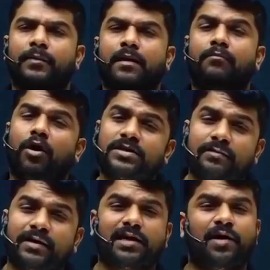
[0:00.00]

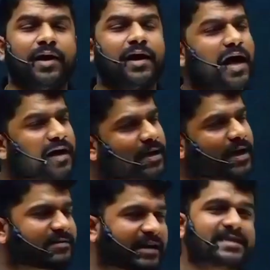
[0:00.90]
मौसम अच्छा हो गया यार मैं
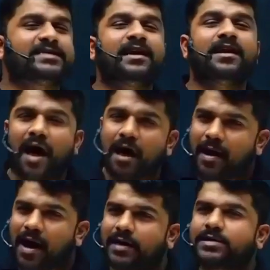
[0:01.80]
कैसे ना
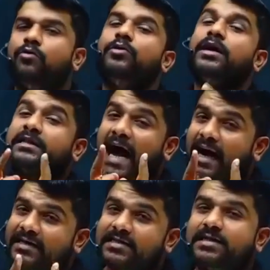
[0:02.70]
बाहर जाऊं
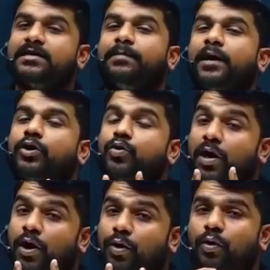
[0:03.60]
दैट इज डिसिप्लिन टू
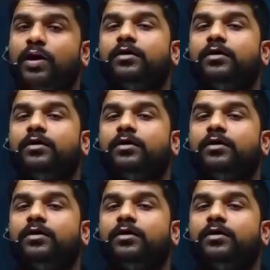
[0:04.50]
कंट्रोल योर